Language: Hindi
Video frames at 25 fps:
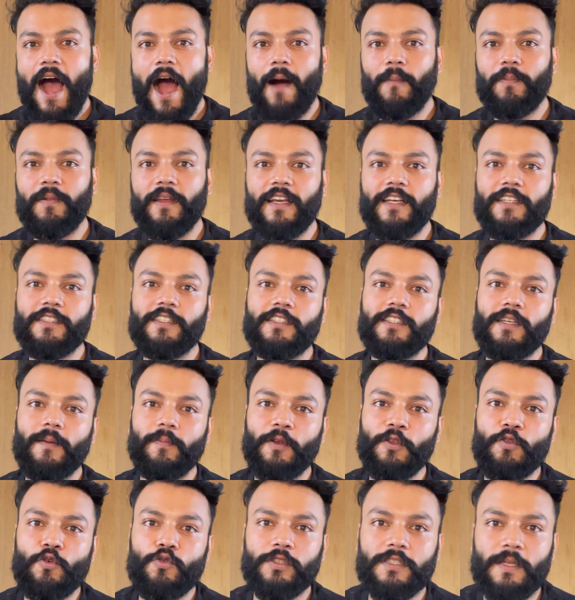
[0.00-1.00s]
आपने किसी से
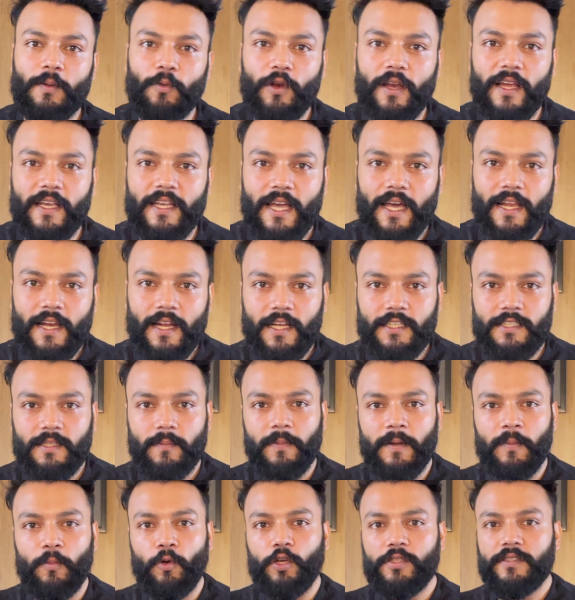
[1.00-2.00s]
अपने दोस्त से बोला यार आज
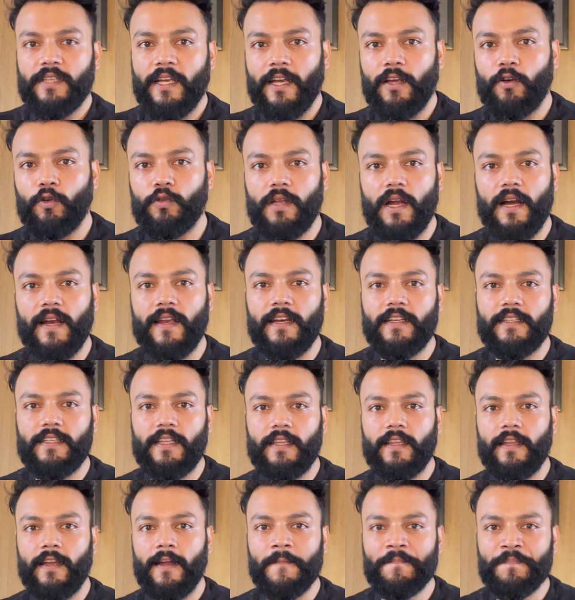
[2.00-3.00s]
अपनी मोटरसाइकिल उधार के लिए दे
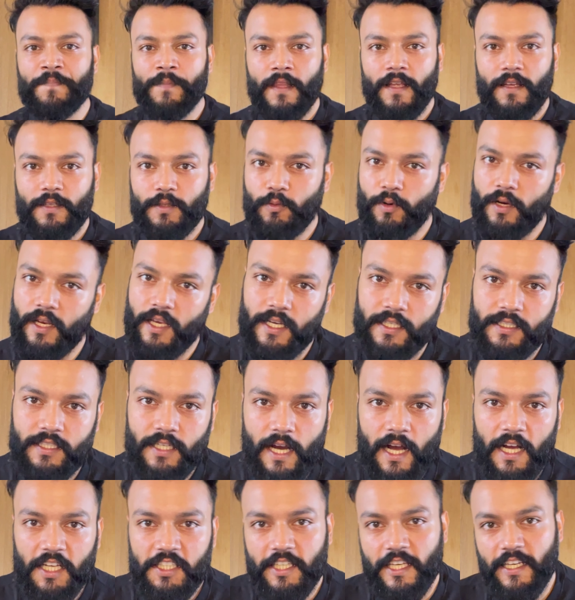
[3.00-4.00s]
देना बोले कि अच्छा
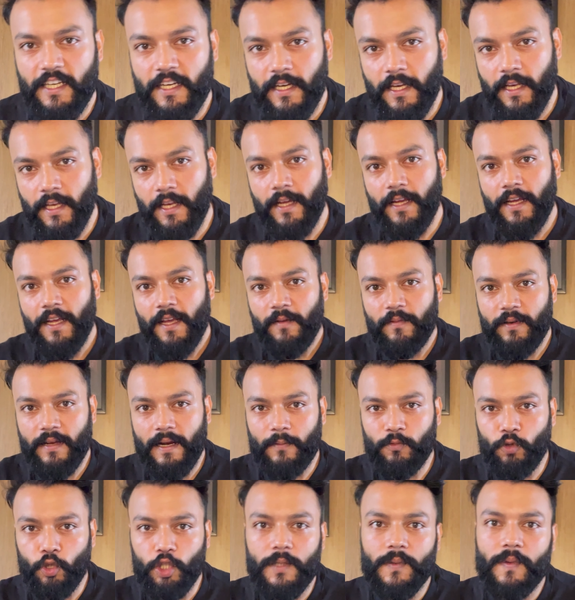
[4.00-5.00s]
आज के लिए दे दे फिर
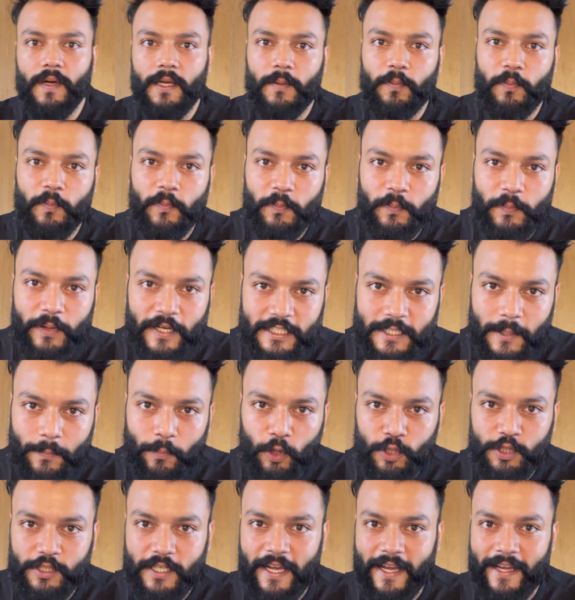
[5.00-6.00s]
आप दो दिन बाद फिर से
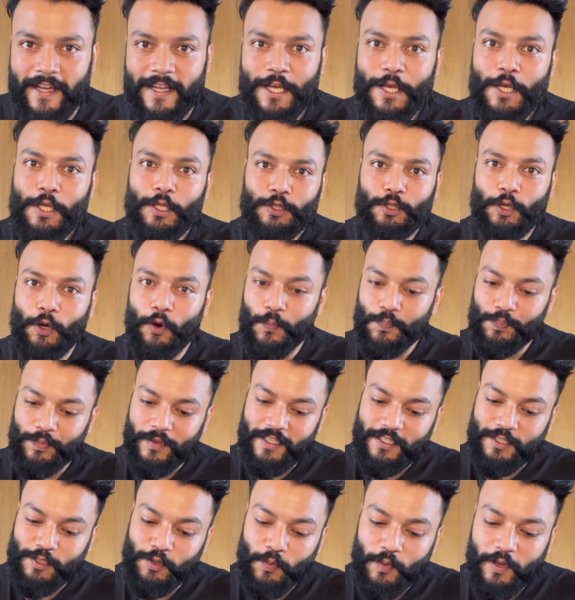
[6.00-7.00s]
पहुंच गए तो
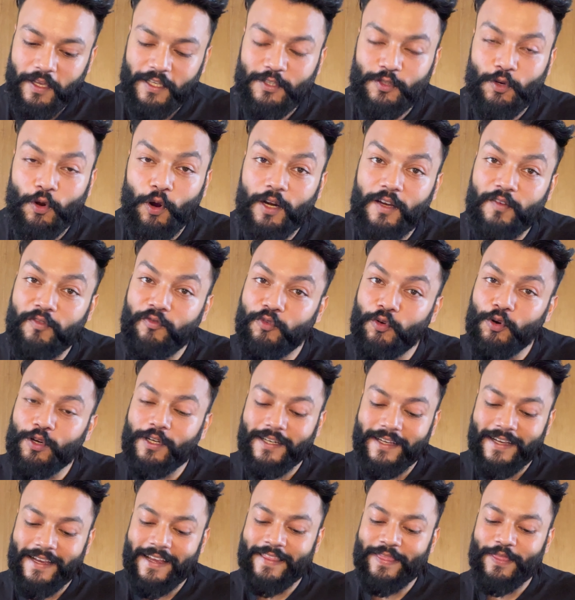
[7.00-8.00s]
इट्स कॉल्ड
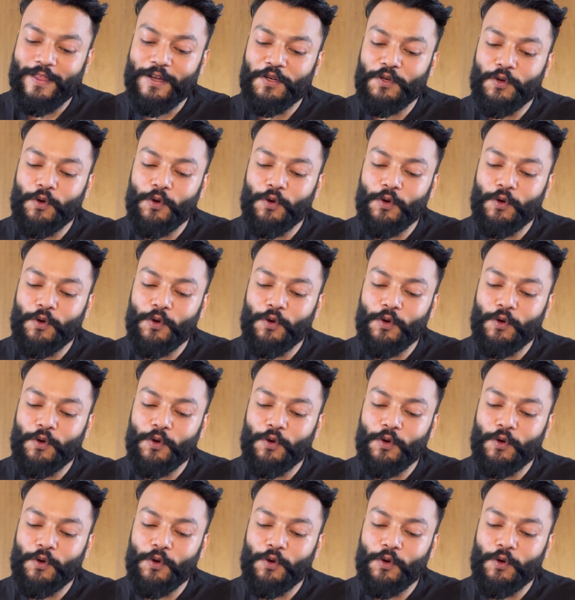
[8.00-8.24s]
फुट इन द